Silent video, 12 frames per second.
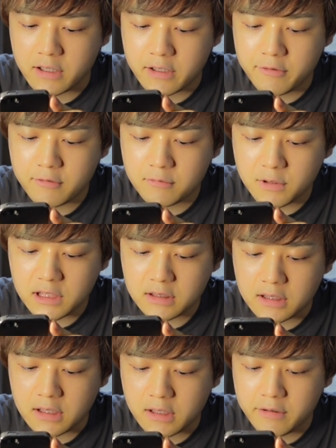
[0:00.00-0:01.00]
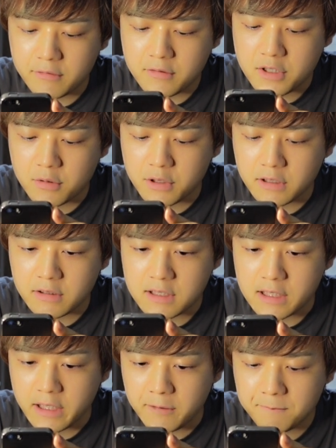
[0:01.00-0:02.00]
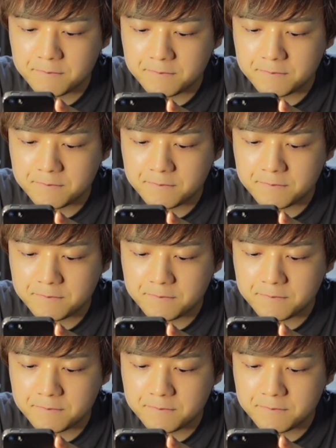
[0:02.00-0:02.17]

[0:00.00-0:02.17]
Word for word: 回復もあったら回復しておいてください。ま